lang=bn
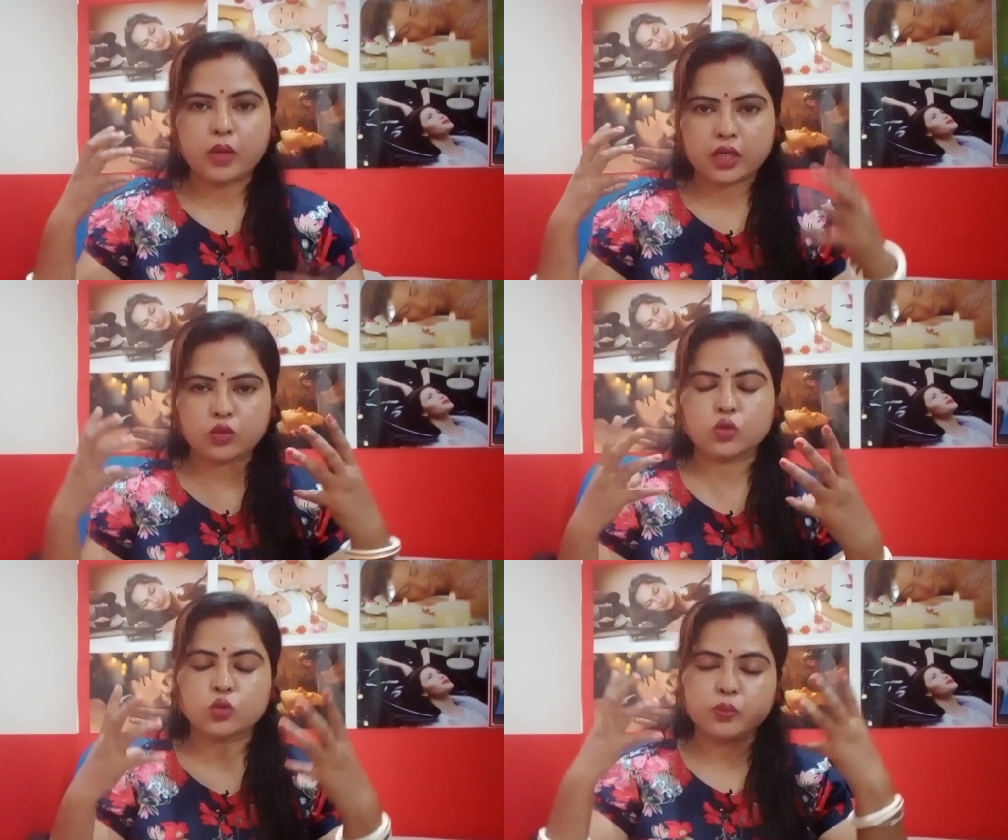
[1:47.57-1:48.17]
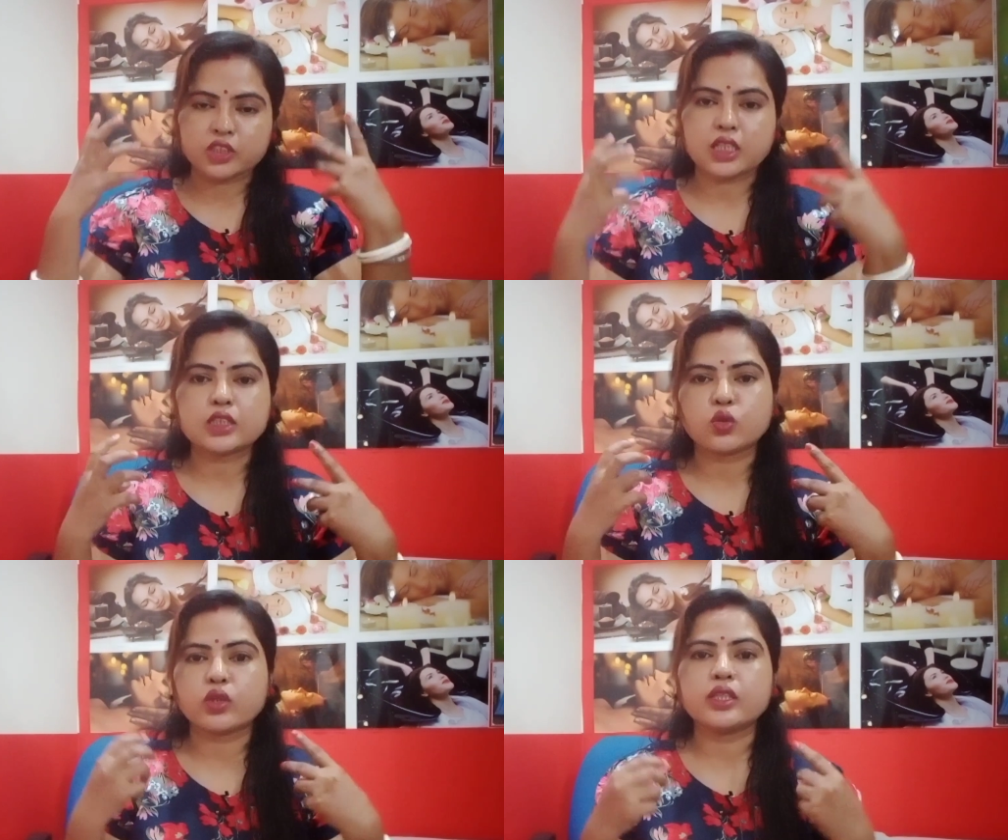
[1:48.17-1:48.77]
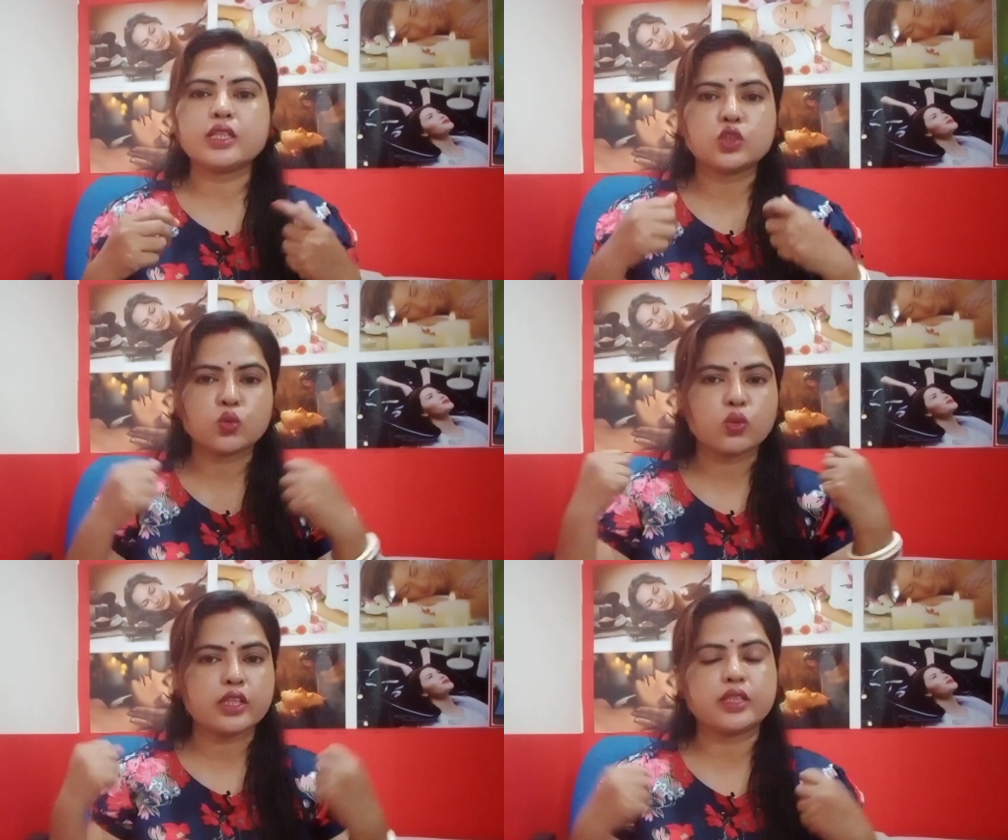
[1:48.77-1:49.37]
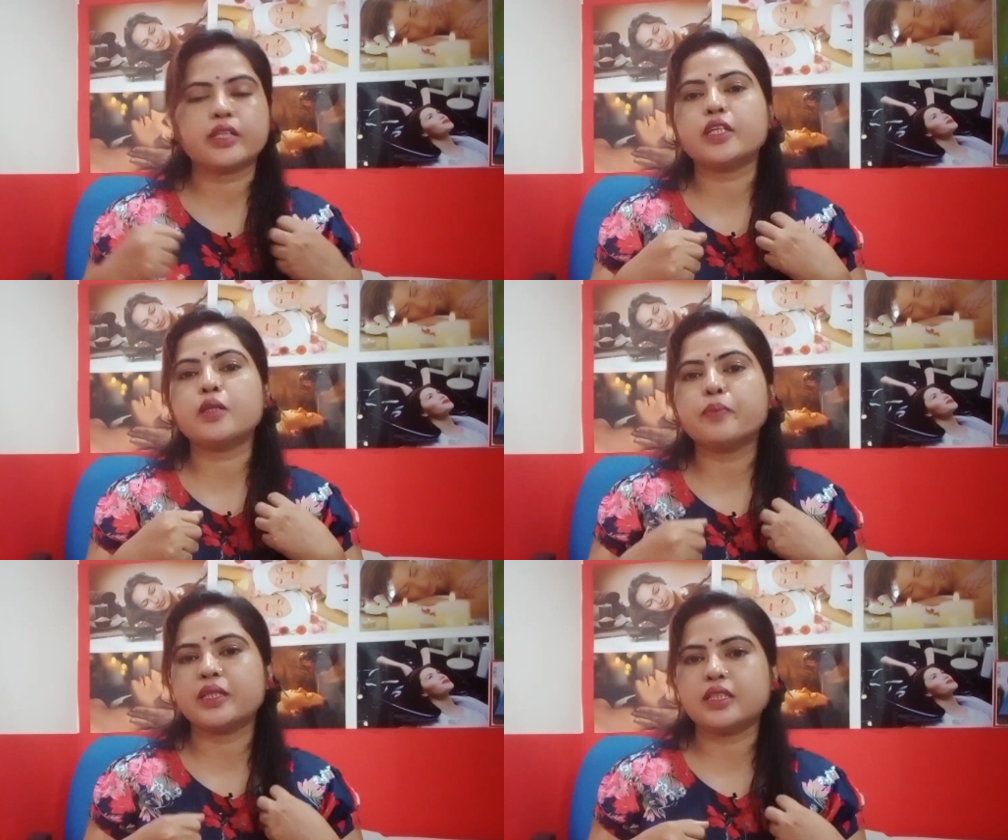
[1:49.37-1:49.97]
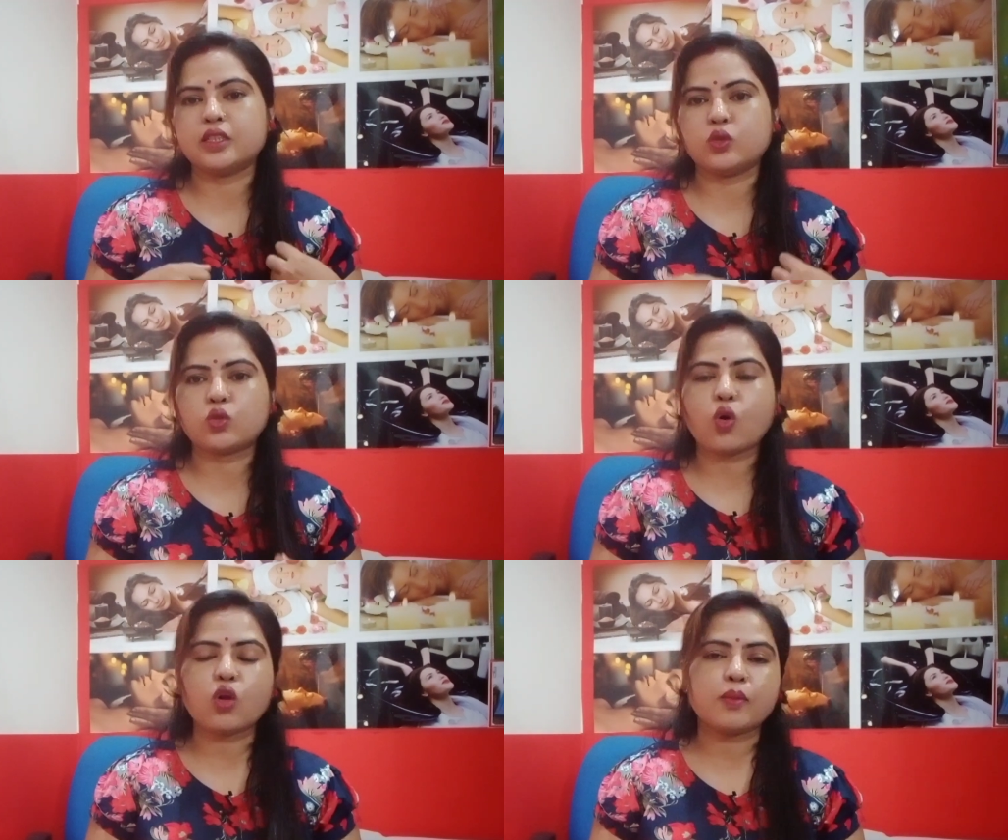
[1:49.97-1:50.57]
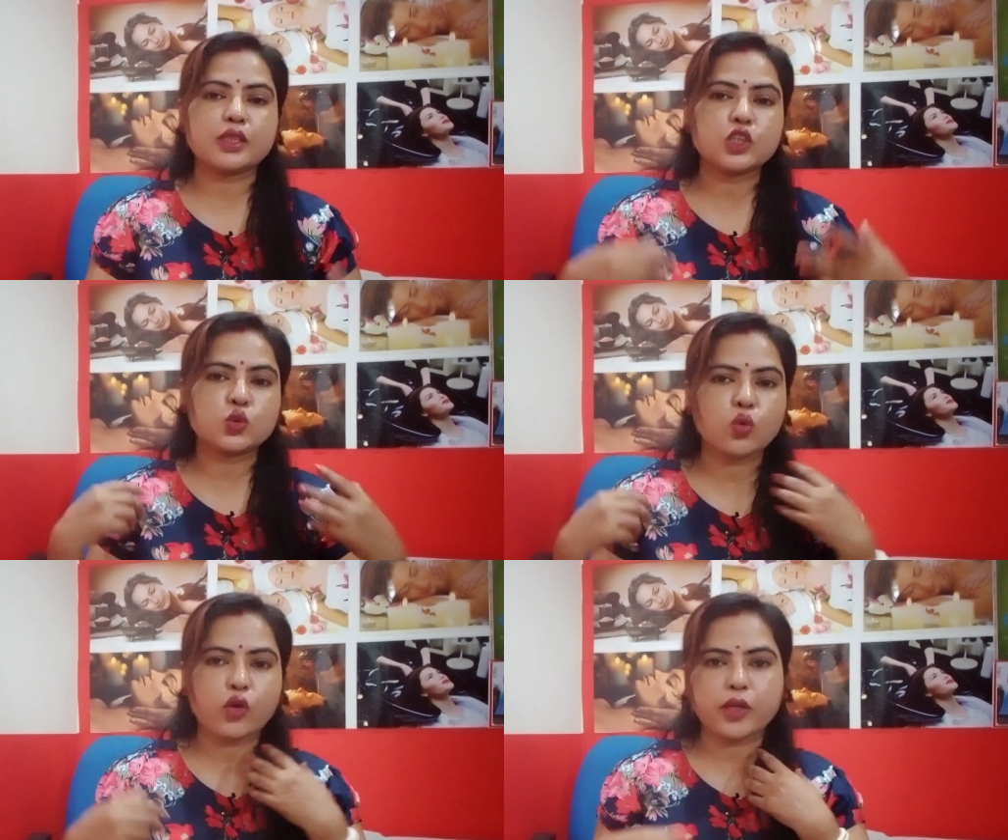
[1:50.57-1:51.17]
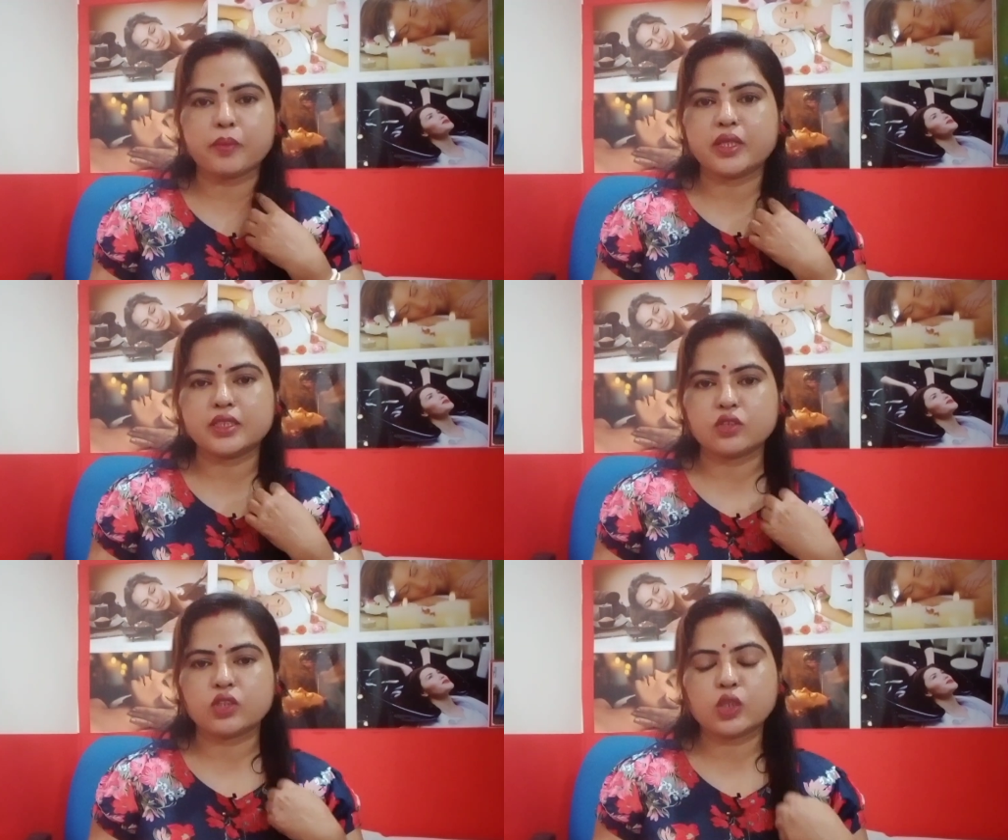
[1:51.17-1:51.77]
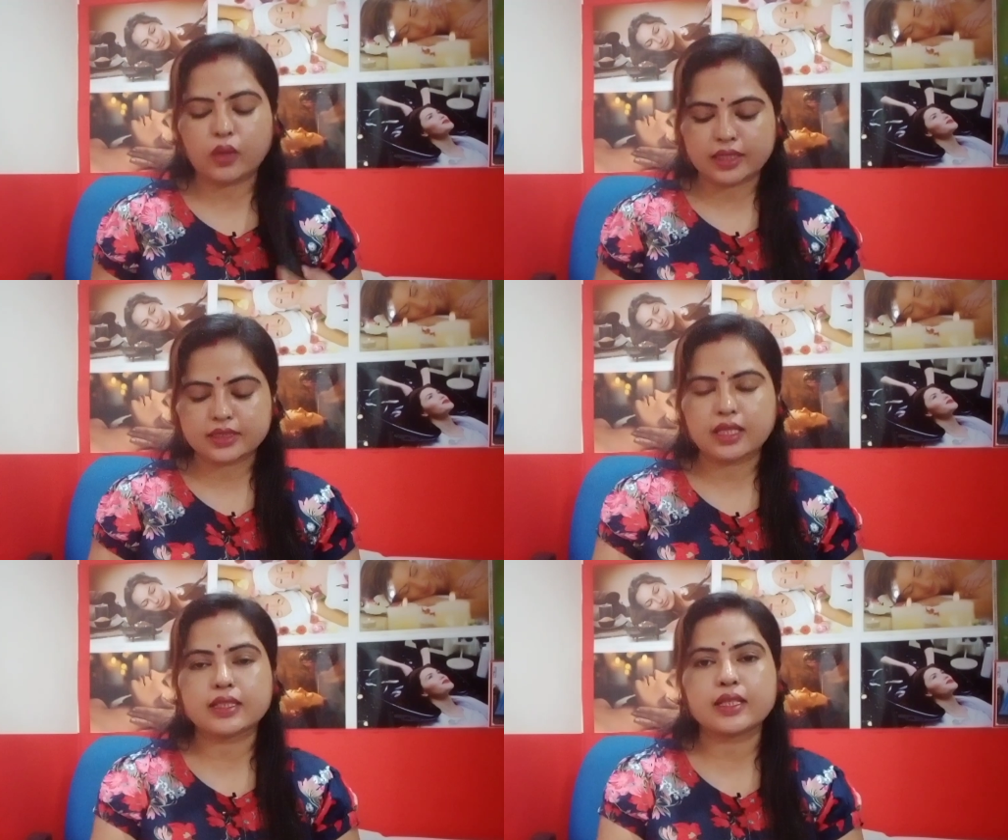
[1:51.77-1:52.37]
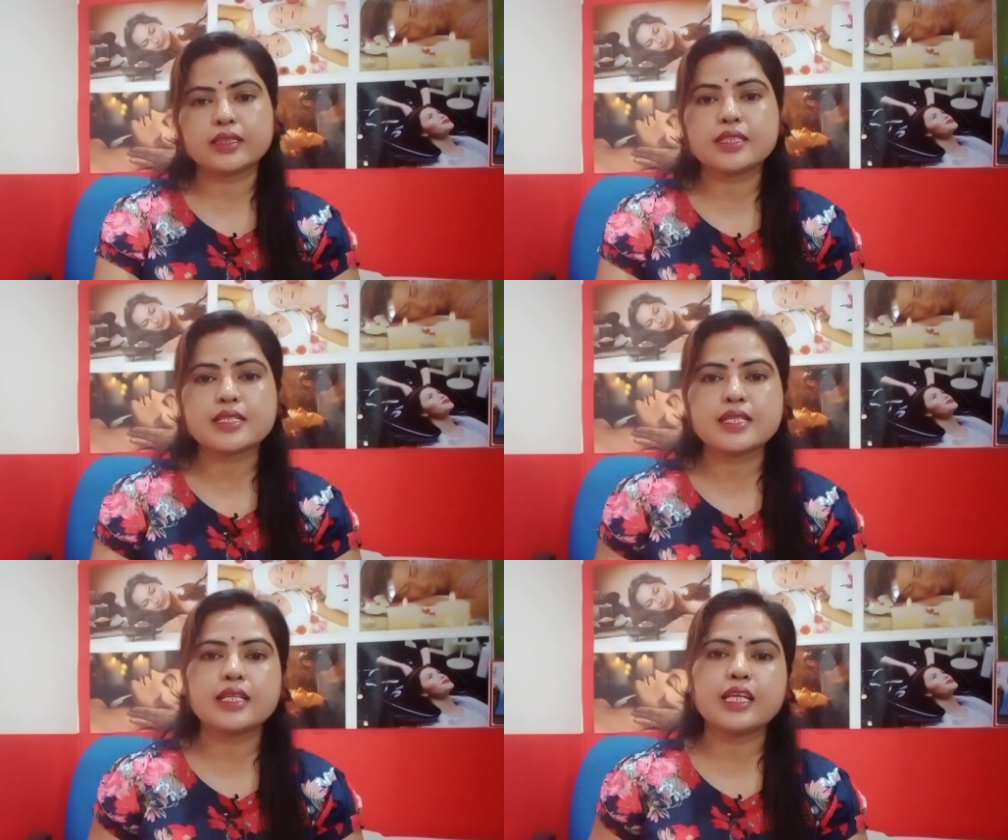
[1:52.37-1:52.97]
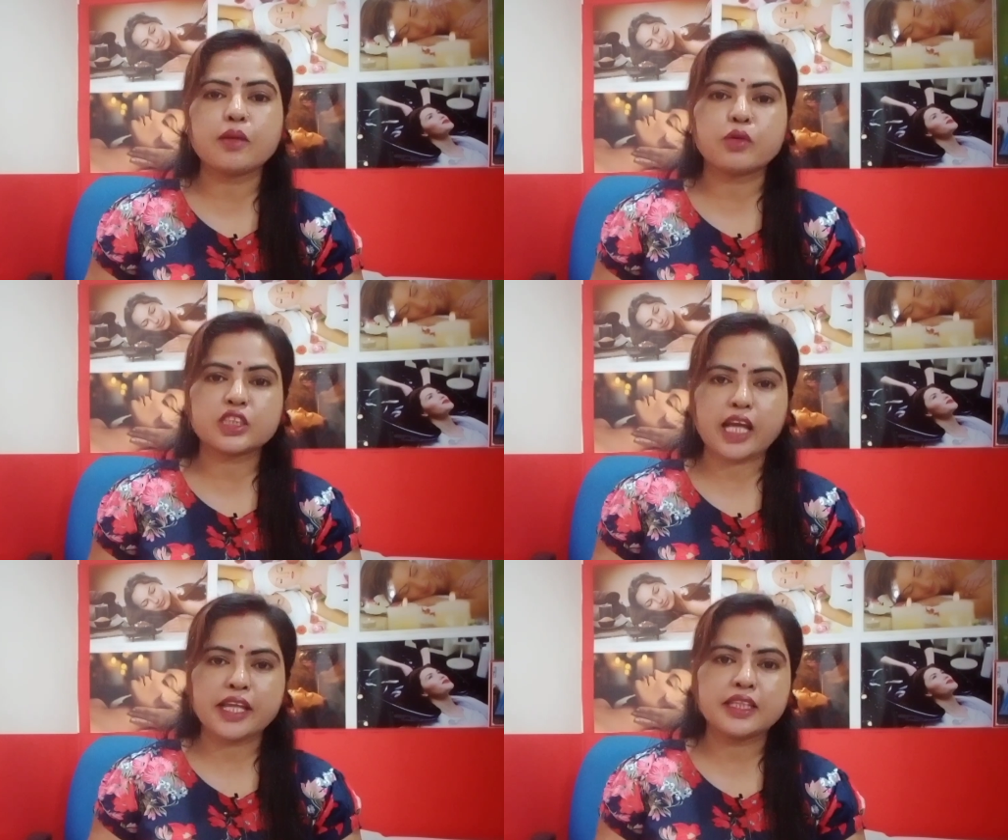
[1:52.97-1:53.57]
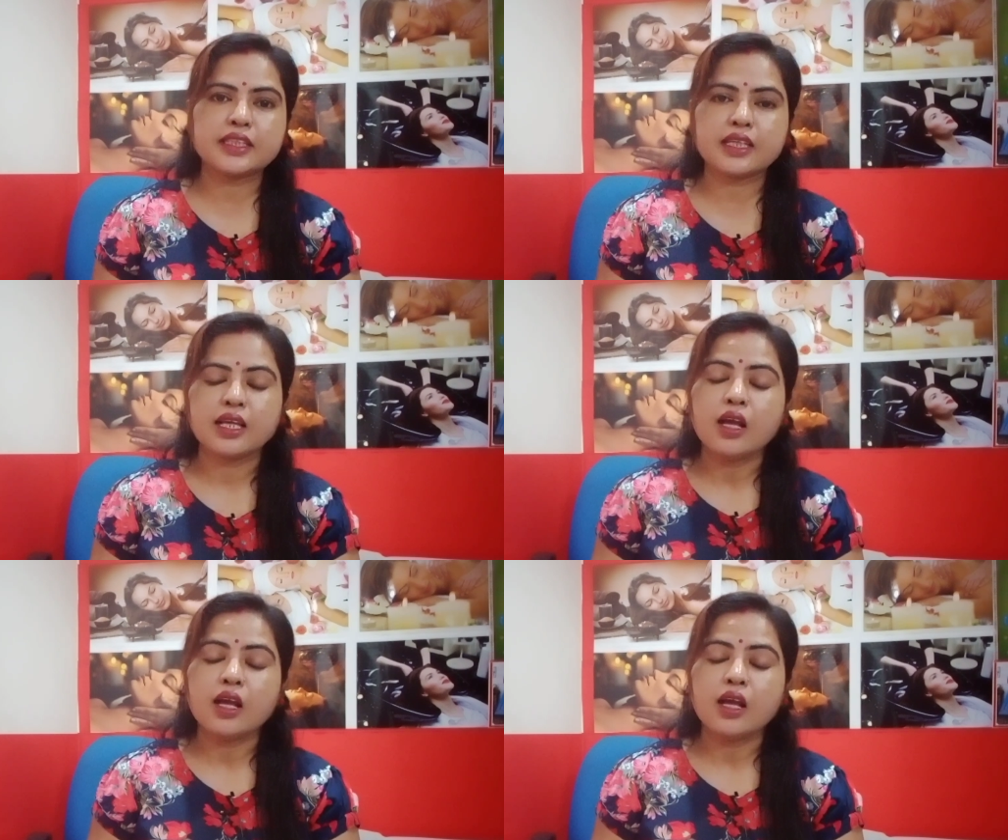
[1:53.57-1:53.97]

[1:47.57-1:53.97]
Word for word: একটু ম্যাসাজ করে দিয়ে চুলকে টেনে টেনে বেঁধে দিত তখন আমাদের চুল অনেক বেড়ে যেত কিন্তু আজকালকার দিনে সিল্কি এবং শাইনি তেল